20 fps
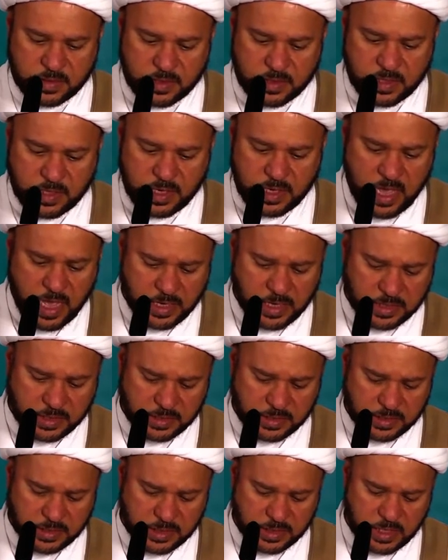
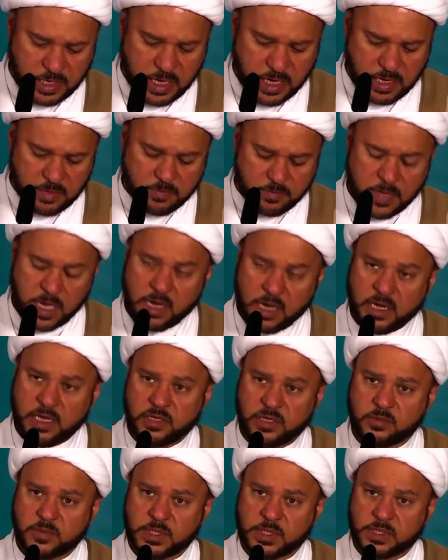لكن الائمه
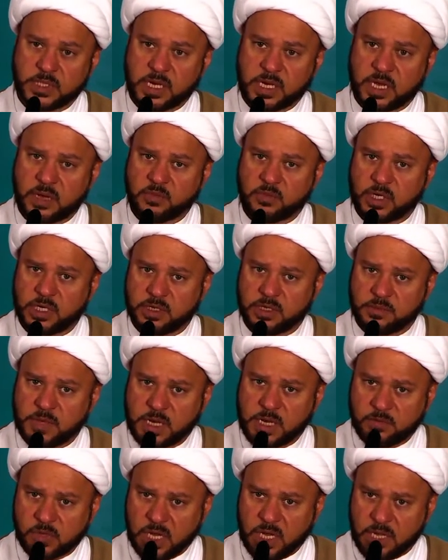عليهم السلام
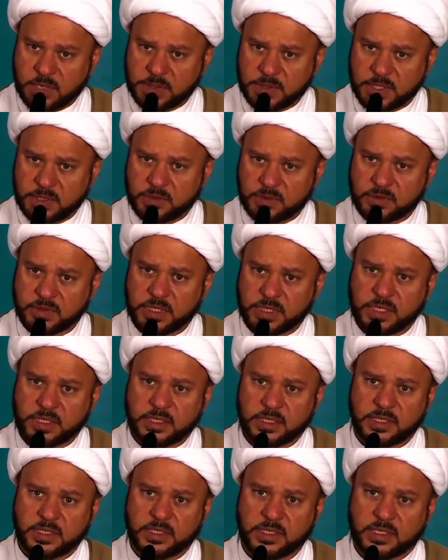والامام الحسن
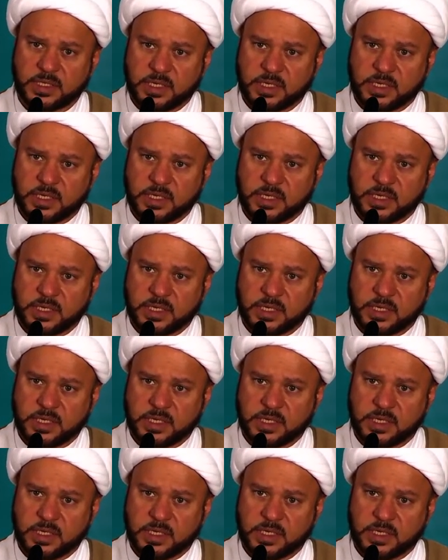هنا